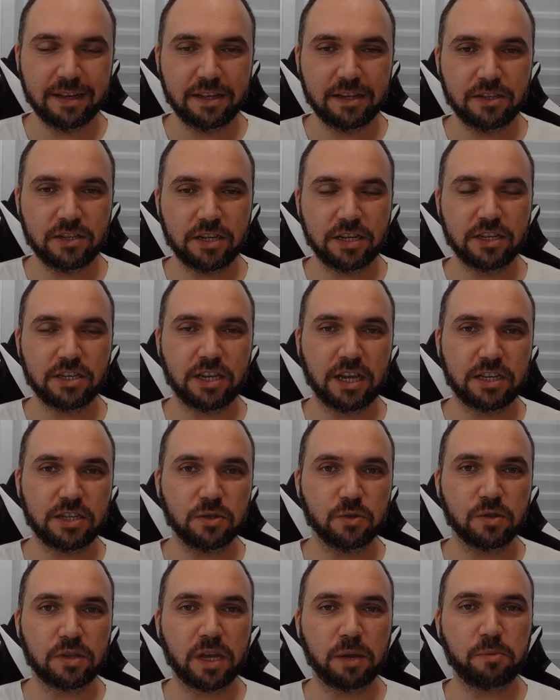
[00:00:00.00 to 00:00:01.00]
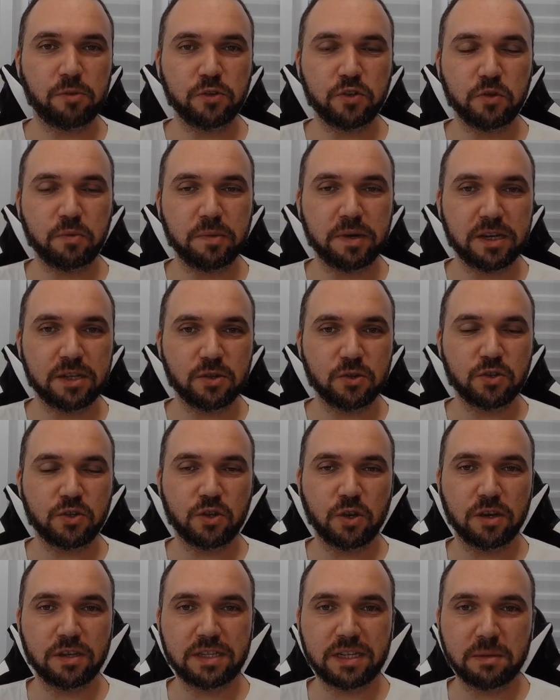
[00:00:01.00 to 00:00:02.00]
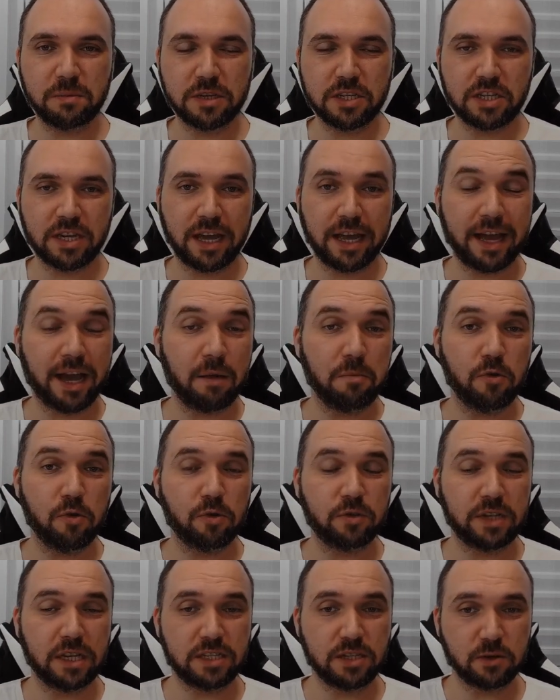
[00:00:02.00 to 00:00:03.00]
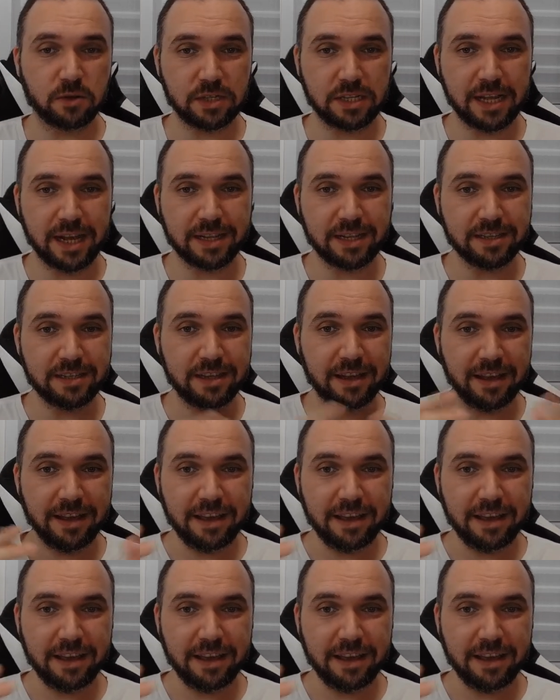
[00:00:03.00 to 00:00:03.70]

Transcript: dirigente do Templo de Umbanda, Oxóssi, Manjá e Caboclo Sete Cruzilhadas,